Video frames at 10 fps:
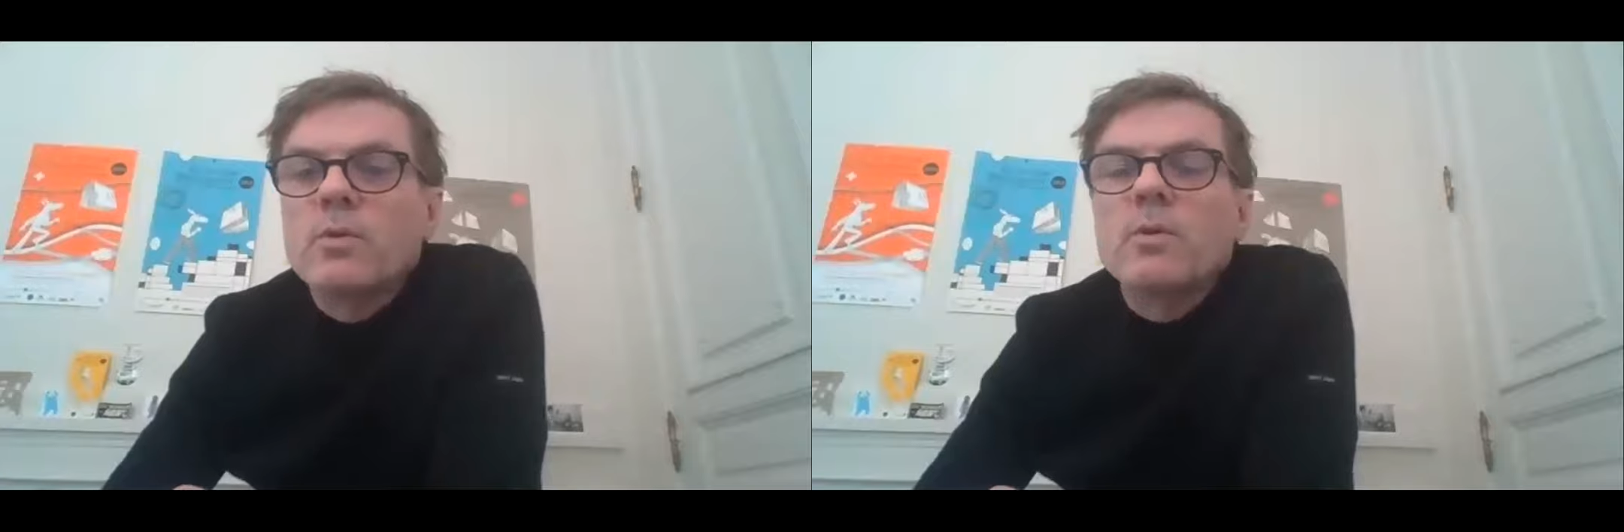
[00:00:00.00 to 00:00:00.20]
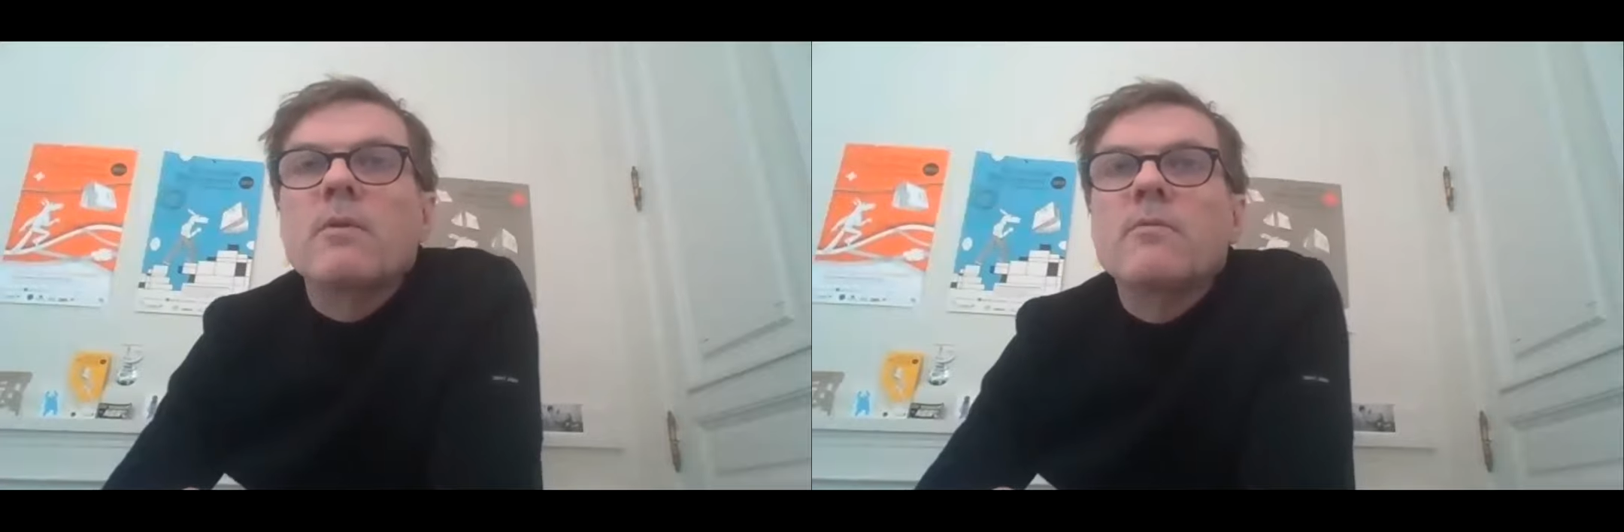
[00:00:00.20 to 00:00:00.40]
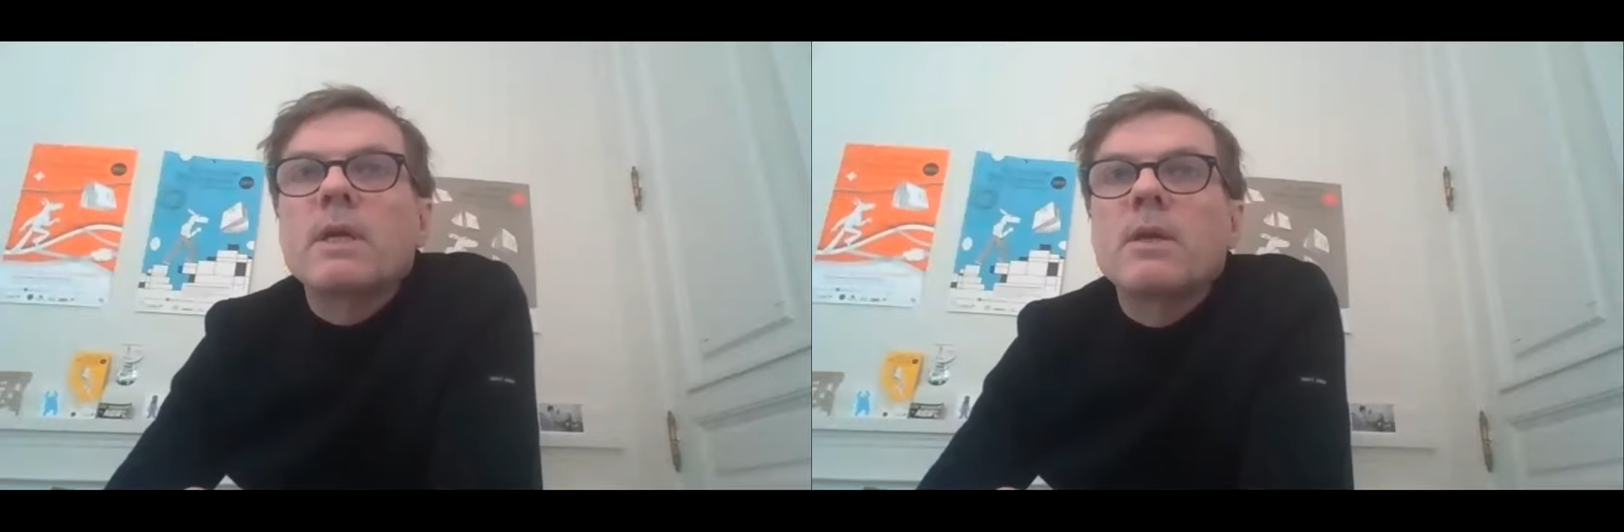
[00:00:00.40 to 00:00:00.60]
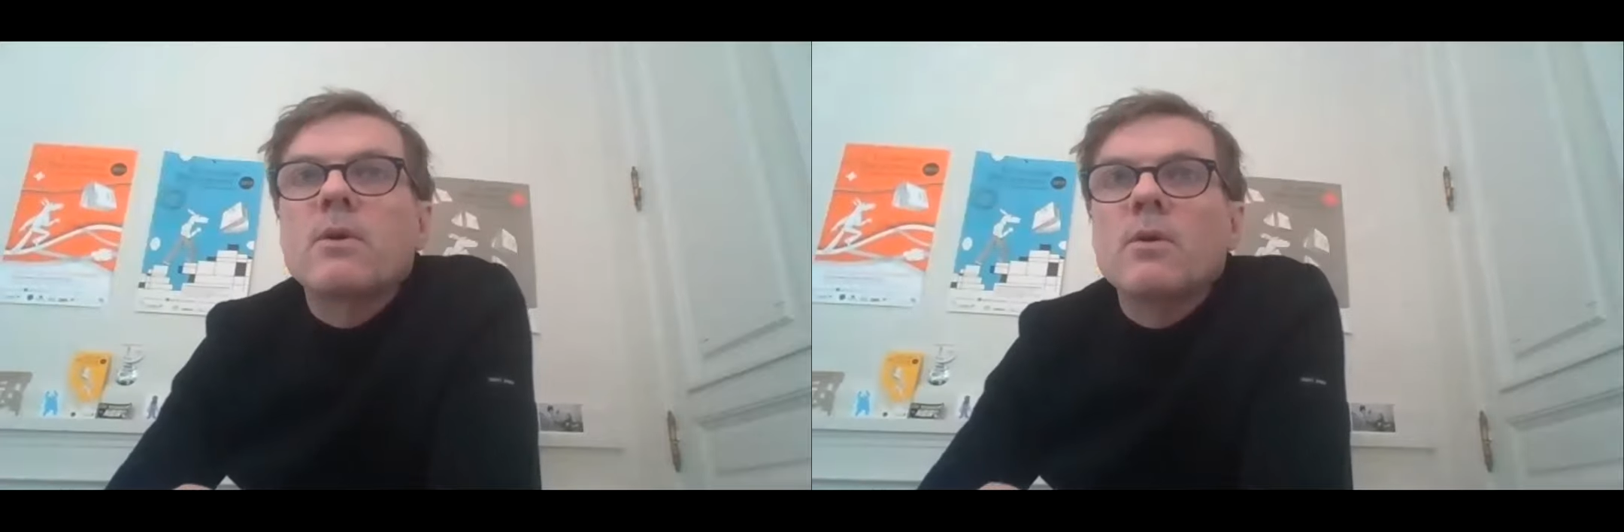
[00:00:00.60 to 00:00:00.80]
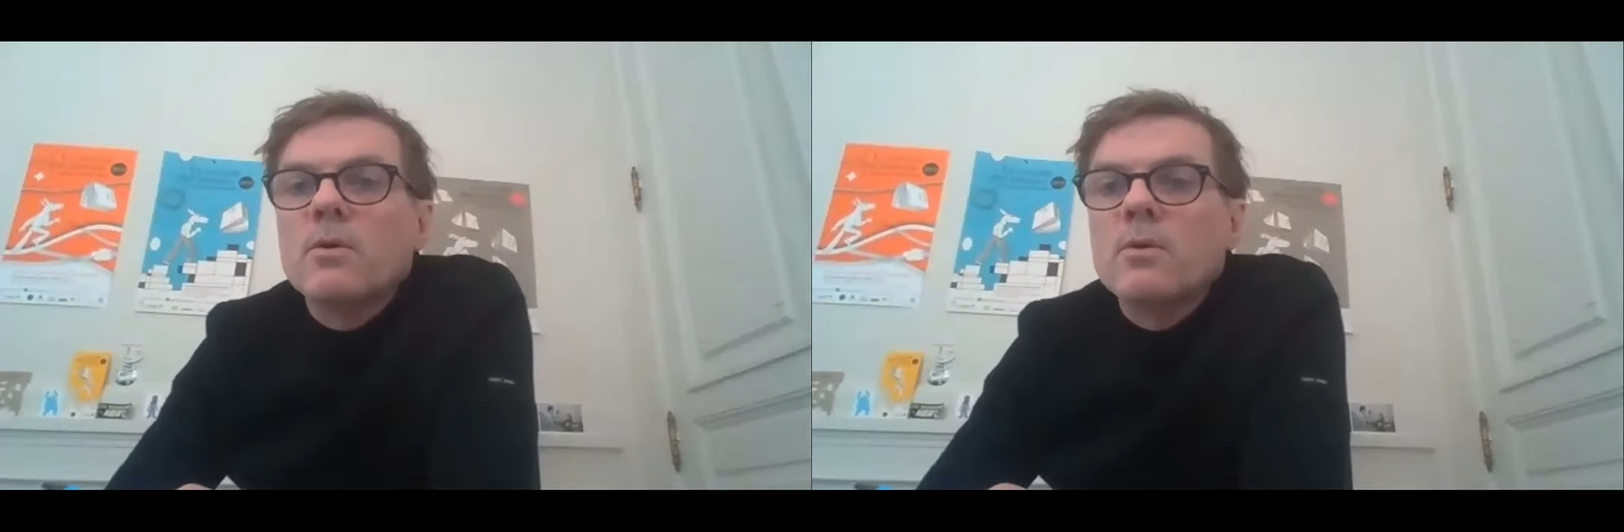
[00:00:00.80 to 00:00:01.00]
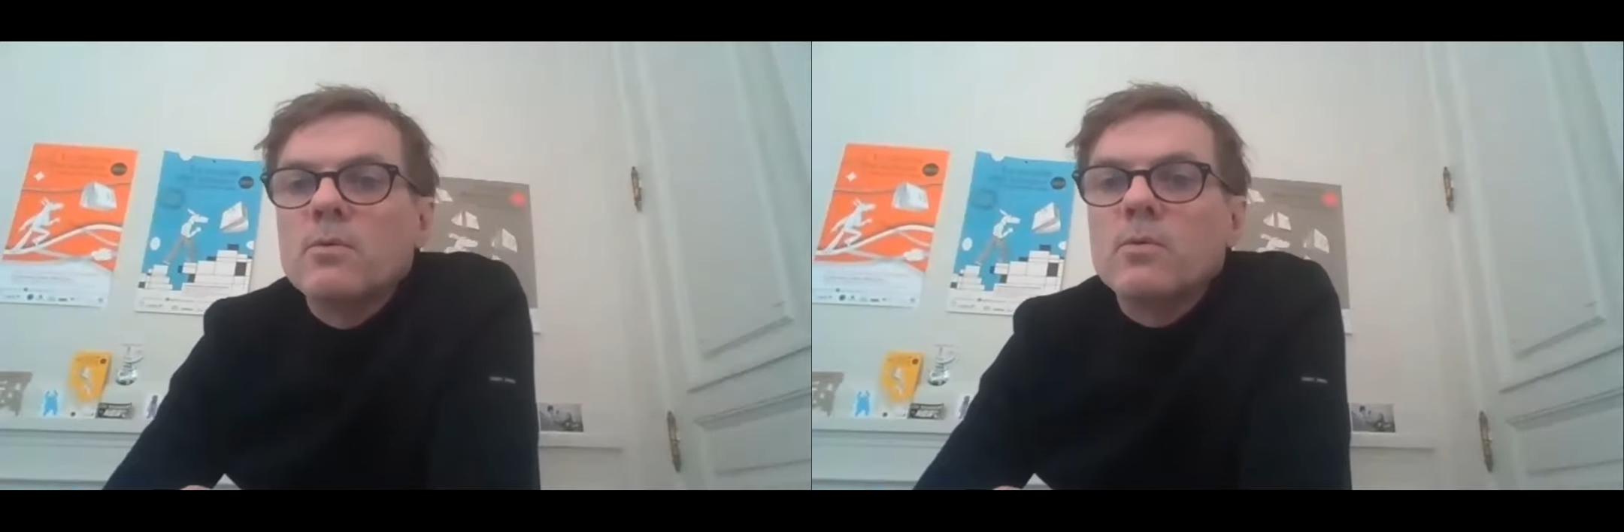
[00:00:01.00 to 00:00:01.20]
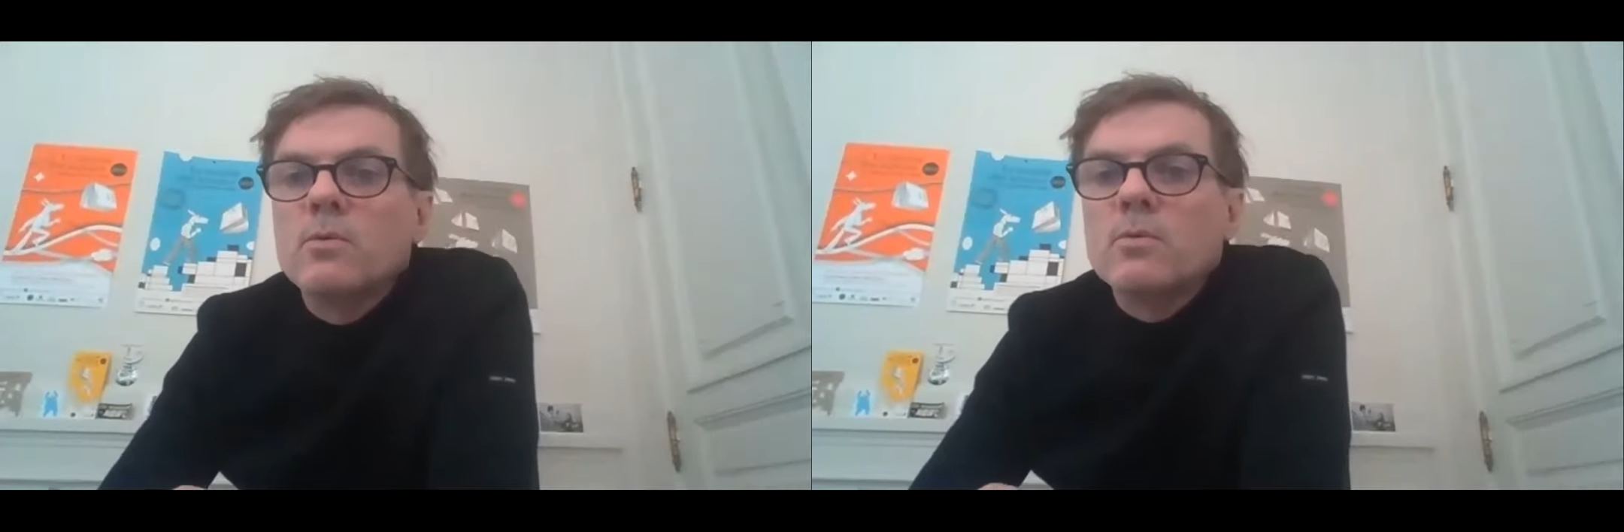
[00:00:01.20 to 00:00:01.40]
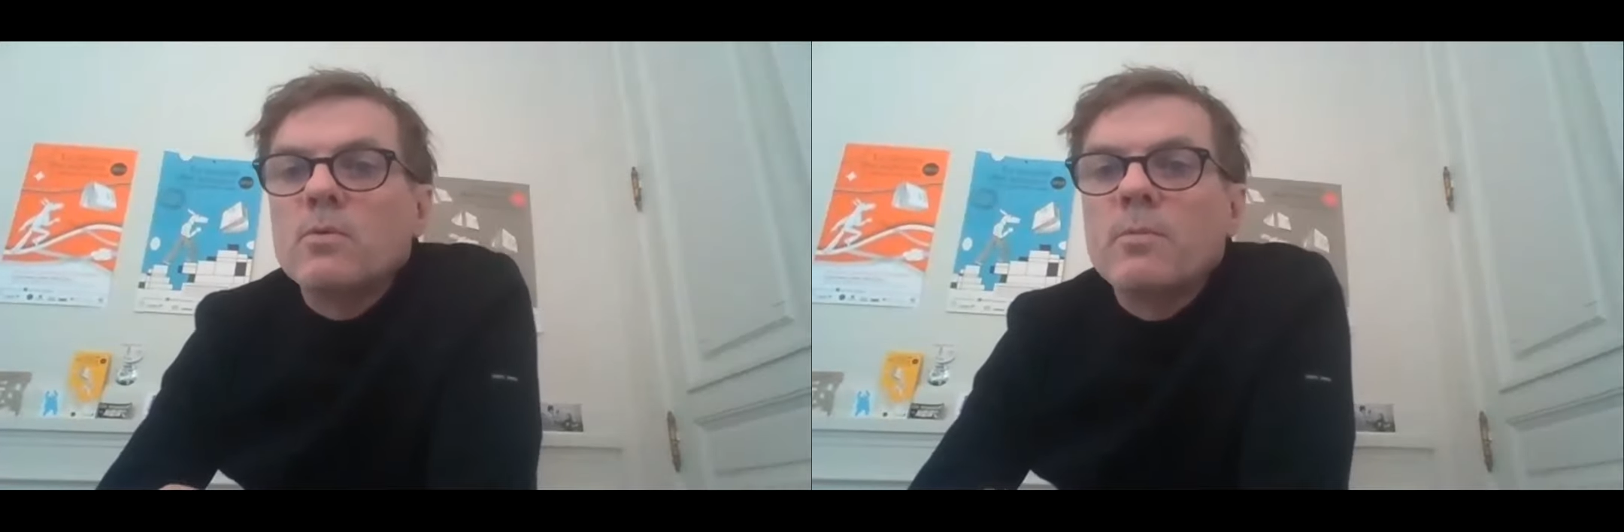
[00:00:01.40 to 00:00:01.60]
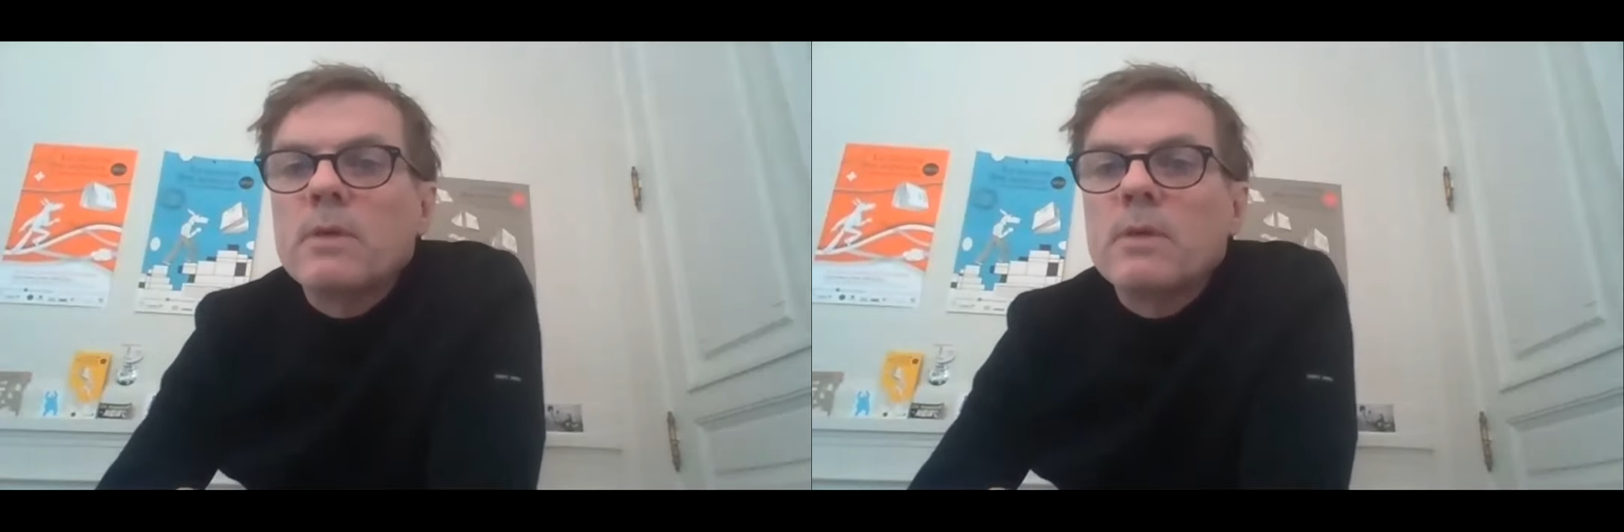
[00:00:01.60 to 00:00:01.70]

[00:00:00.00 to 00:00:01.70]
euh, avec euh, nos,